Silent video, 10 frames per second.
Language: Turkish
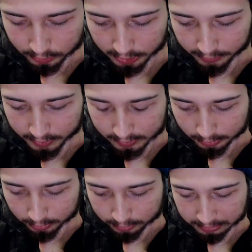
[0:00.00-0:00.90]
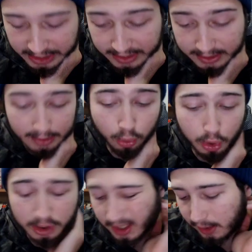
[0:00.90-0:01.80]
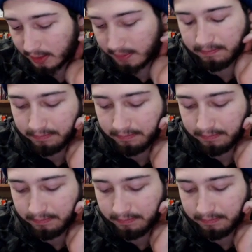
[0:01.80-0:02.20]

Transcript: Evet tamam. Bir iksir attı üç iksir attım.